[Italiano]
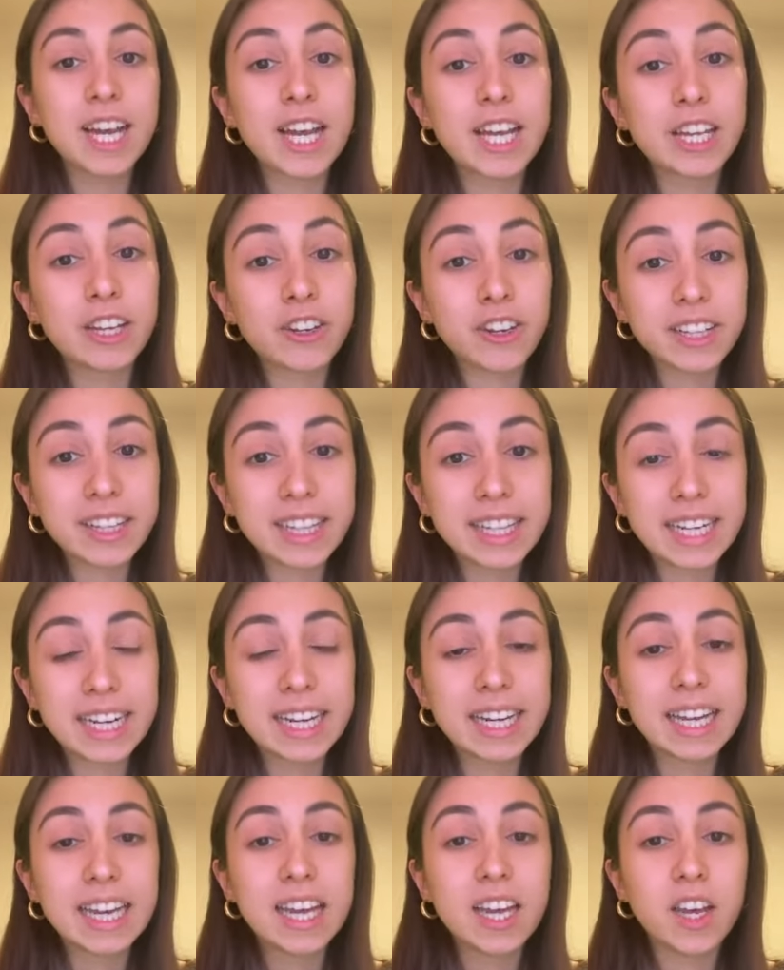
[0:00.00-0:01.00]
Inoltre,
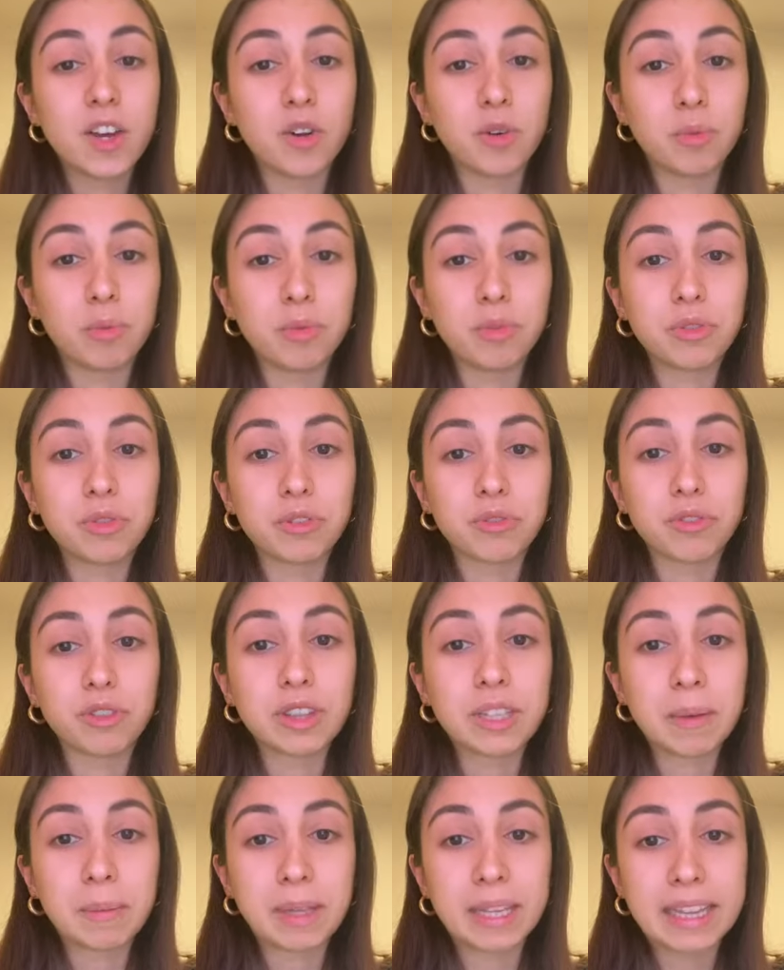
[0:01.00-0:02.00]
un punto
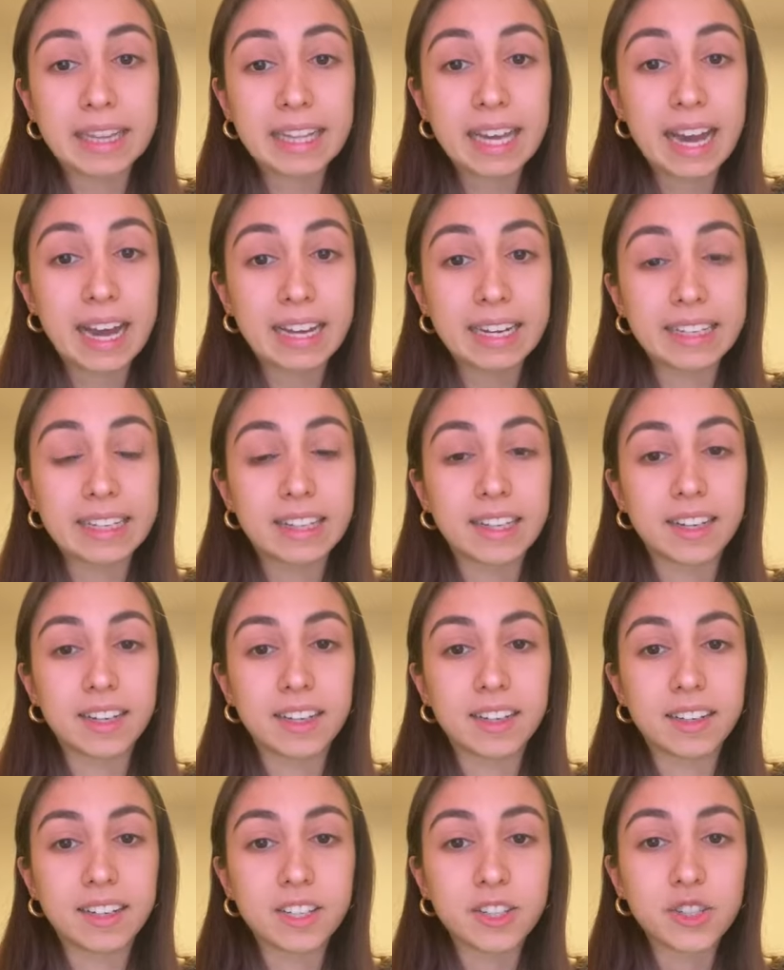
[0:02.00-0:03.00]
fondamentale del
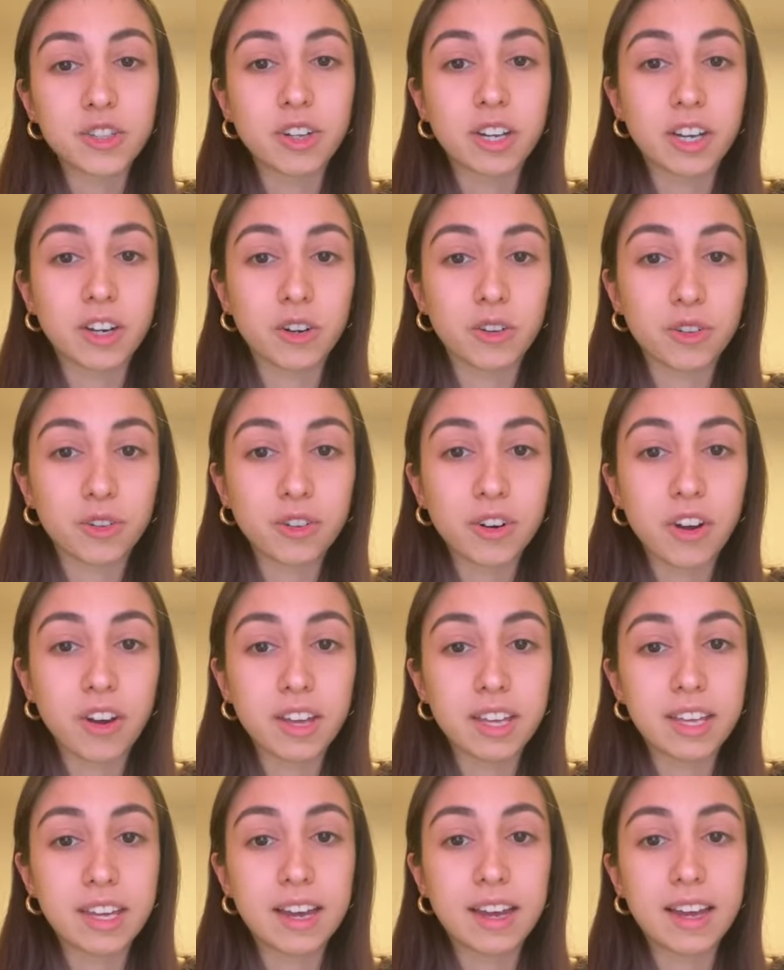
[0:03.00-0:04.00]
liceo Carlo
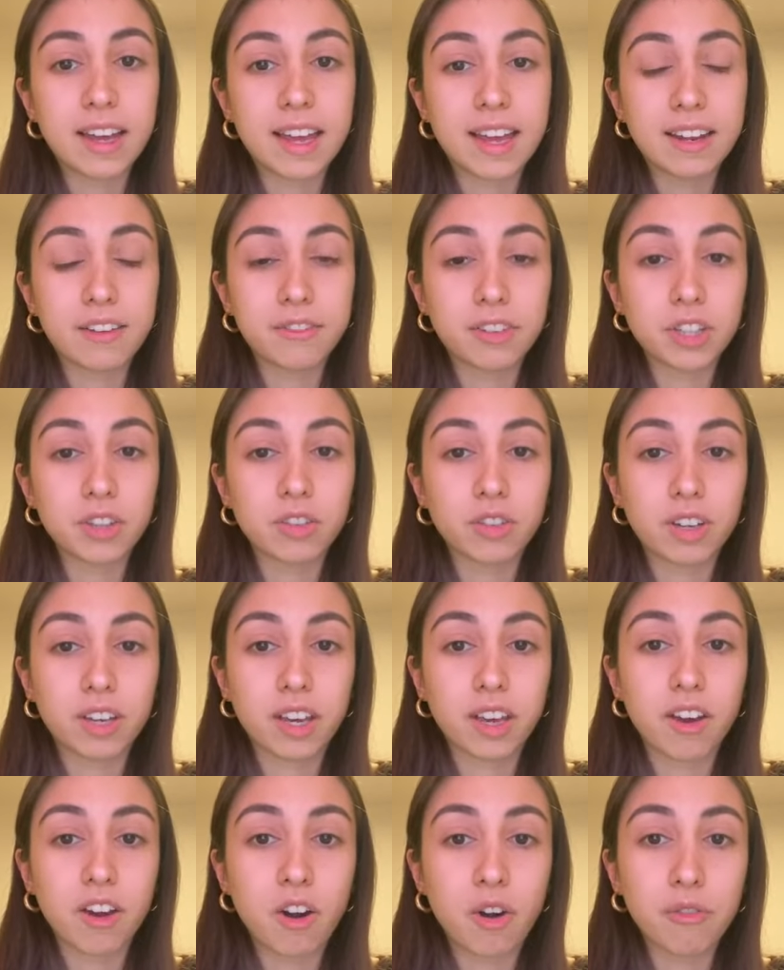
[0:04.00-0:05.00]
Troia è il fatto
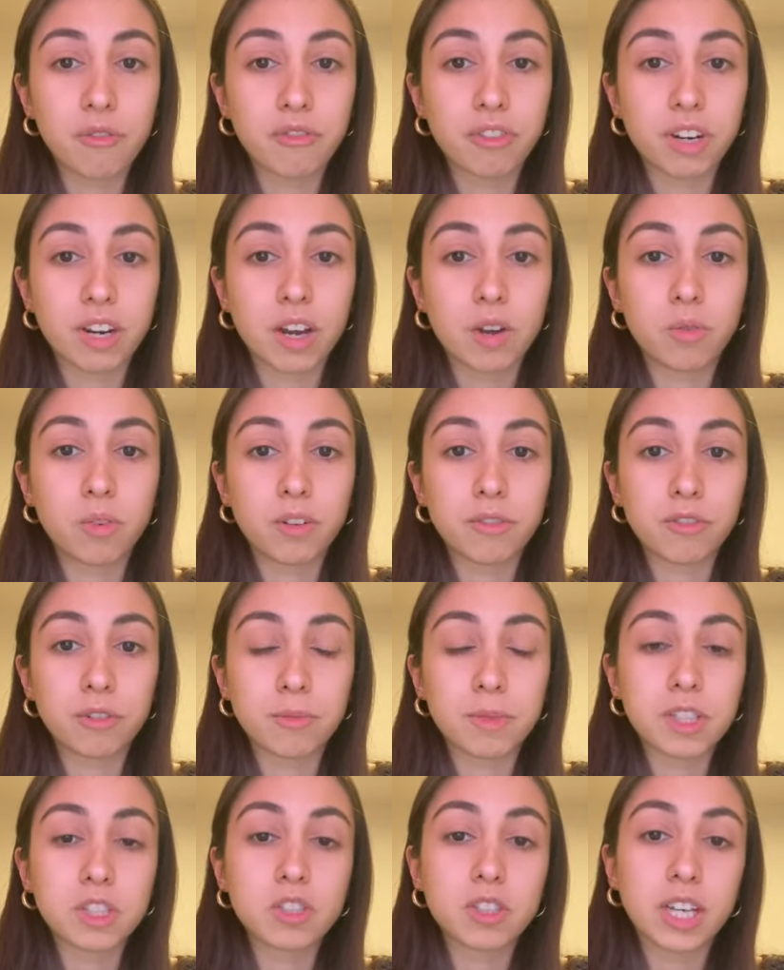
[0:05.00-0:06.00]
che offra una
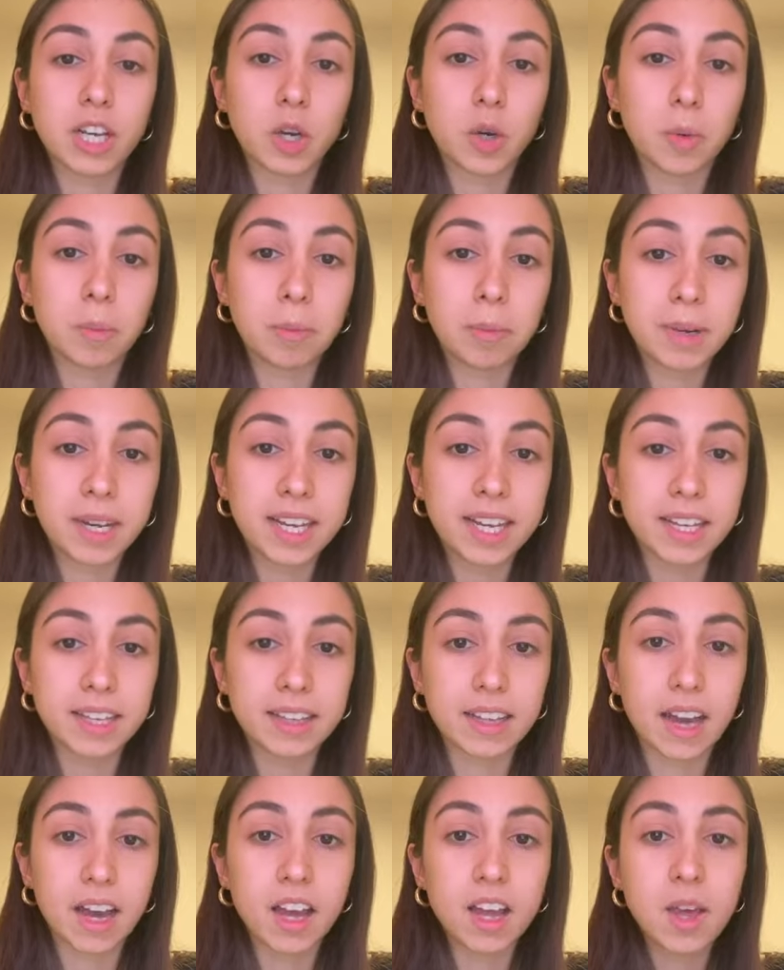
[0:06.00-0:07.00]
formazione
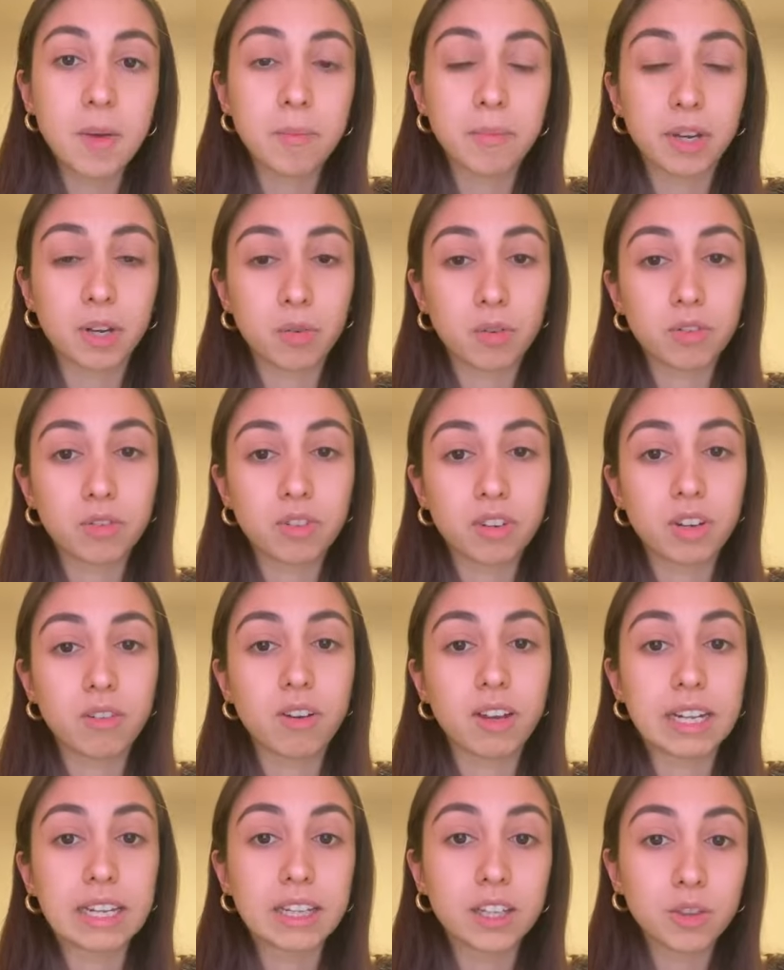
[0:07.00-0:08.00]
completa per quanto
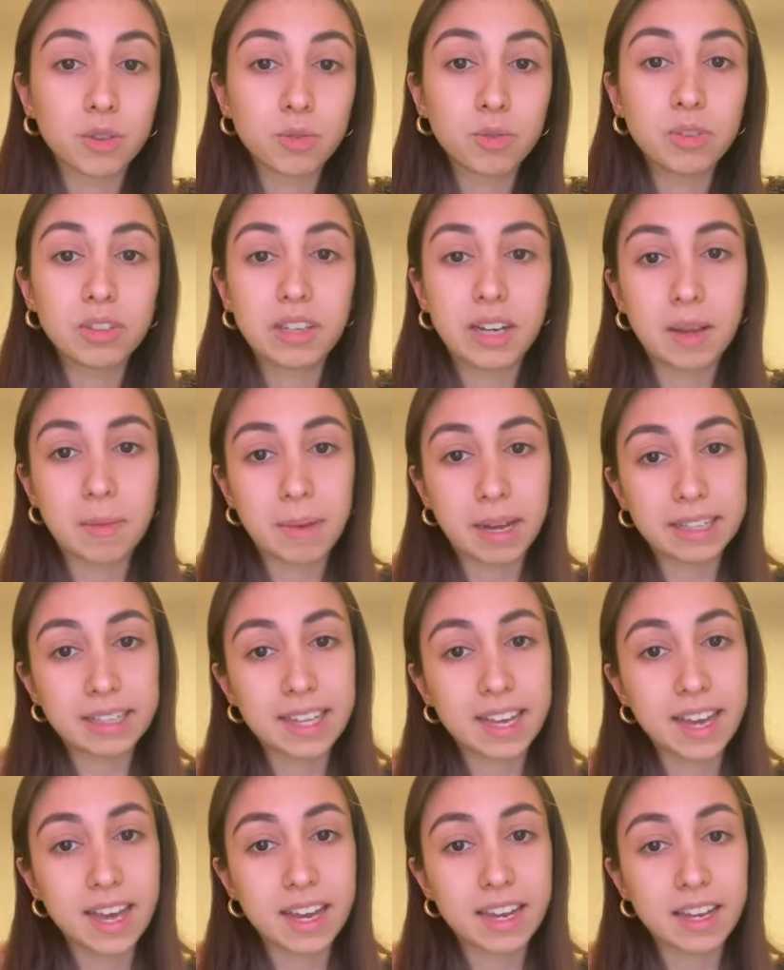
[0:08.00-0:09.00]
riguarda tutte le
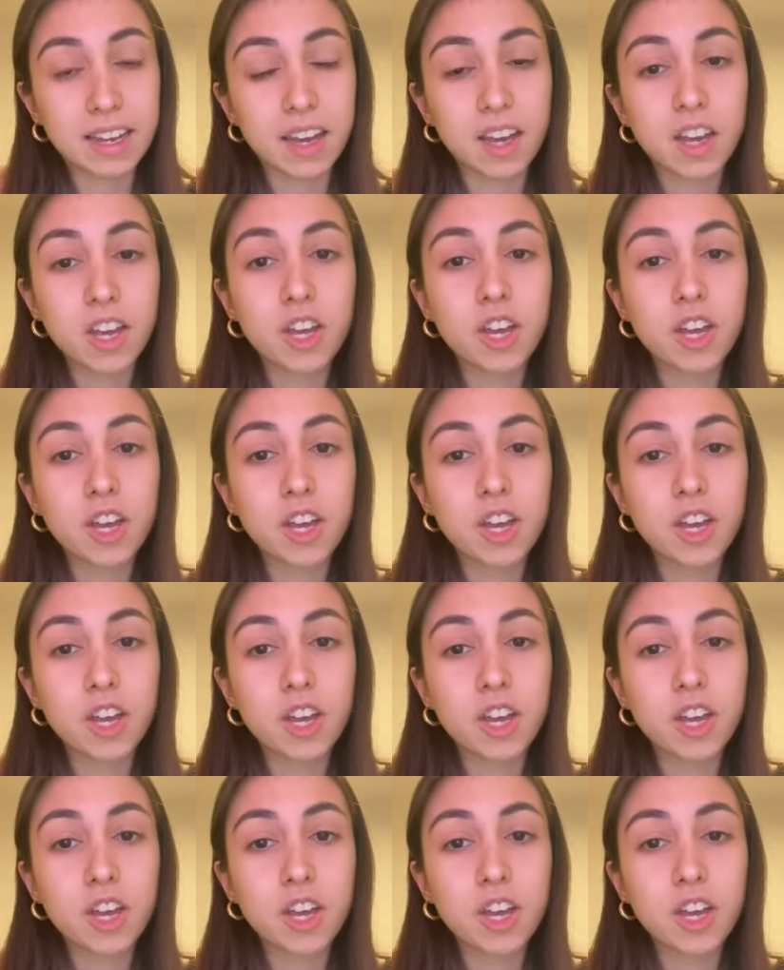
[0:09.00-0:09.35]
materie,